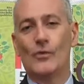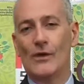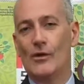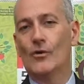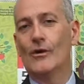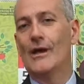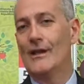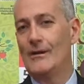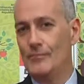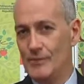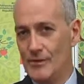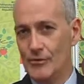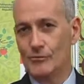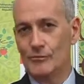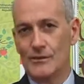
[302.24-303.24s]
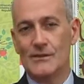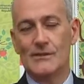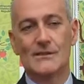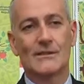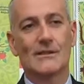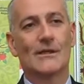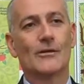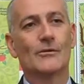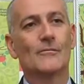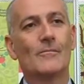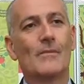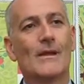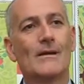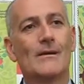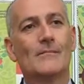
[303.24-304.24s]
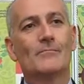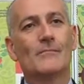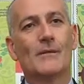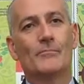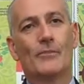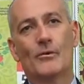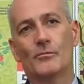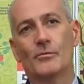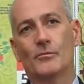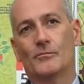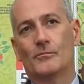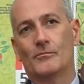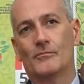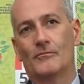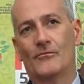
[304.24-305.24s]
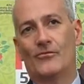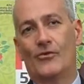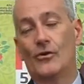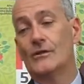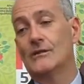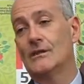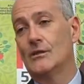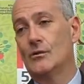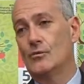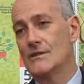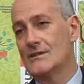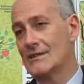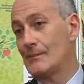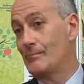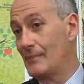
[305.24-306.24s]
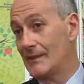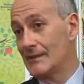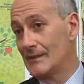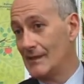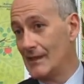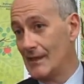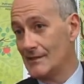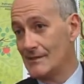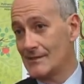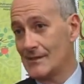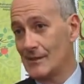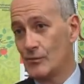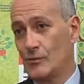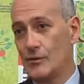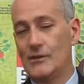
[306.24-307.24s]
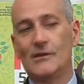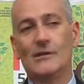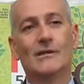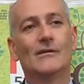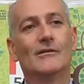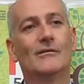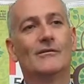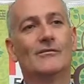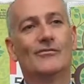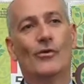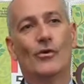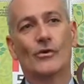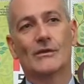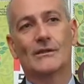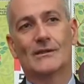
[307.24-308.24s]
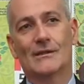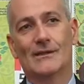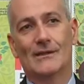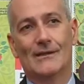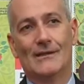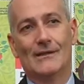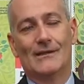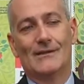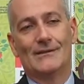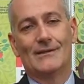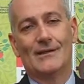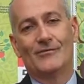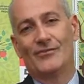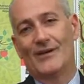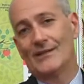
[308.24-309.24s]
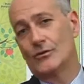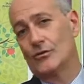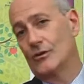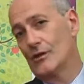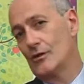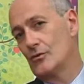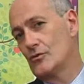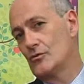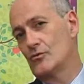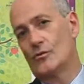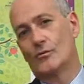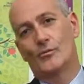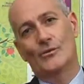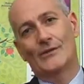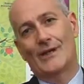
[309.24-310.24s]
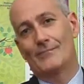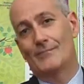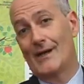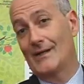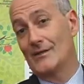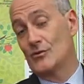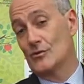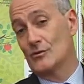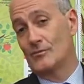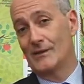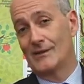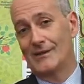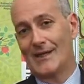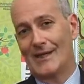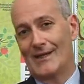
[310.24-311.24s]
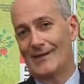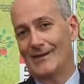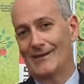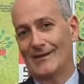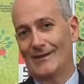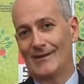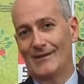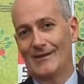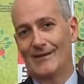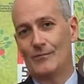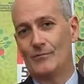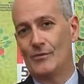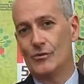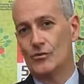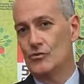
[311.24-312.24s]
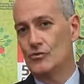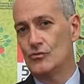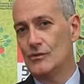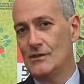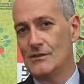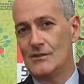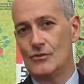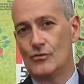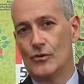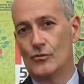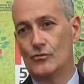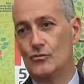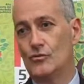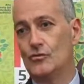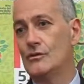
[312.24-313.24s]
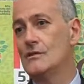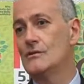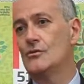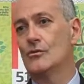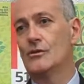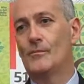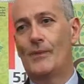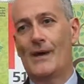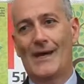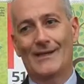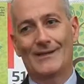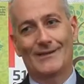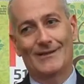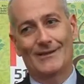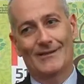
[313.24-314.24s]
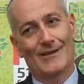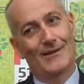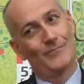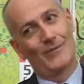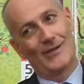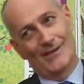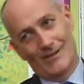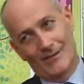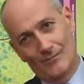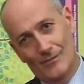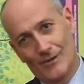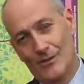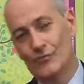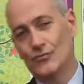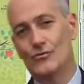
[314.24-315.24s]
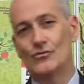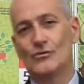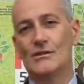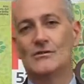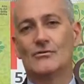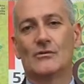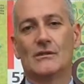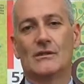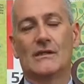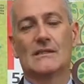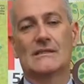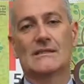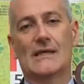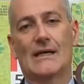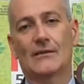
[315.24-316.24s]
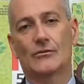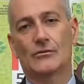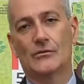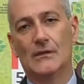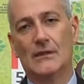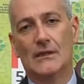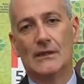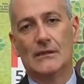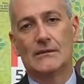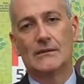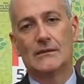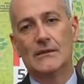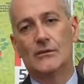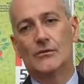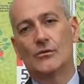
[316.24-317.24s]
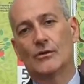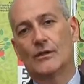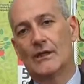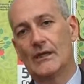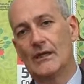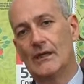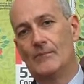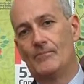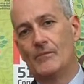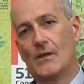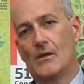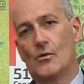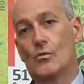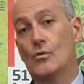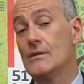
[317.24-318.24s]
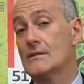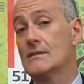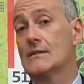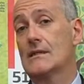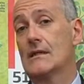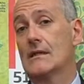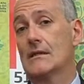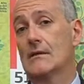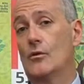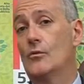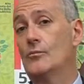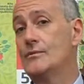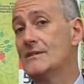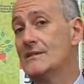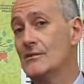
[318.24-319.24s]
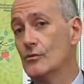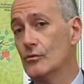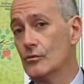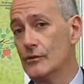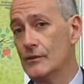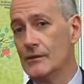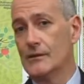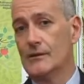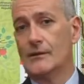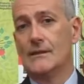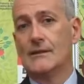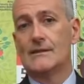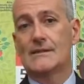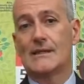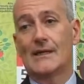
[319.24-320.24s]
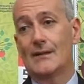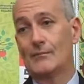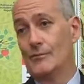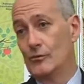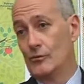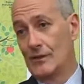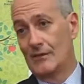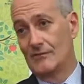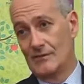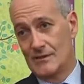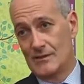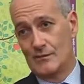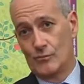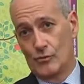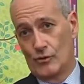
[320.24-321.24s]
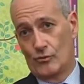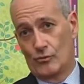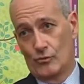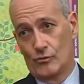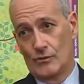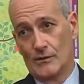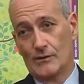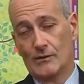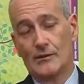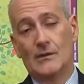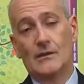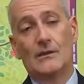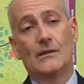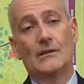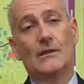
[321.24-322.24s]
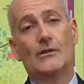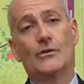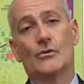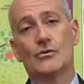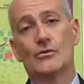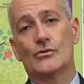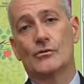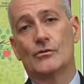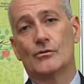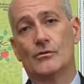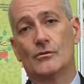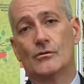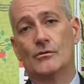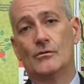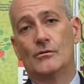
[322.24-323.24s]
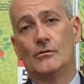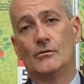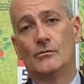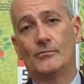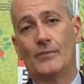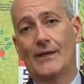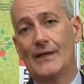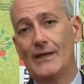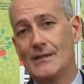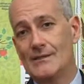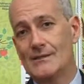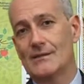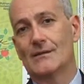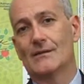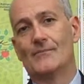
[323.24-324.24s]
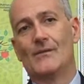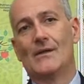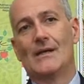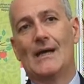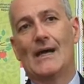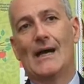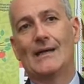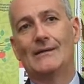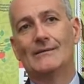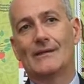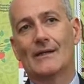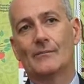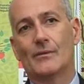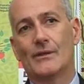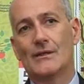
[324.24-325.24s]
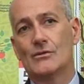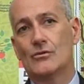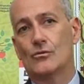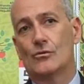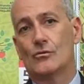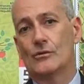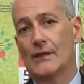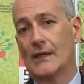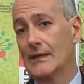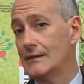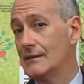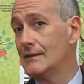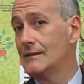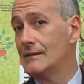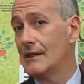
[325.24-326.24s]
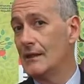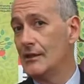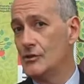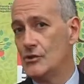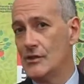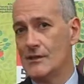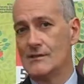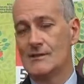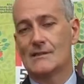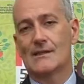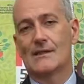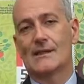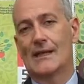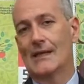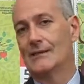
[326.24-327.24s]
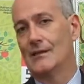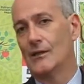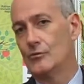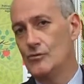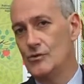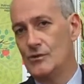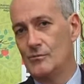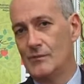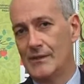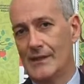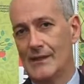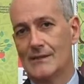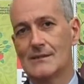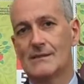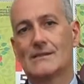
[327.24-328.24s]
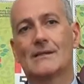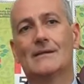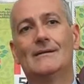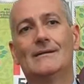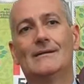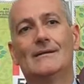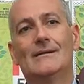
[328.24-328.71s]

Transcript: quello è il mio ministero, ma proprio forte di questa appartenenza e quindi forte del fatto che nessuno potrà mai sospettare che il mio giudizio è un giudizio di parte e men che meno un giudizio interessato, dico che questa opzione sarebbe un gravissimo errore. Il nostro Paese ha intrapreso con grande intelligenza e grande lungimiranza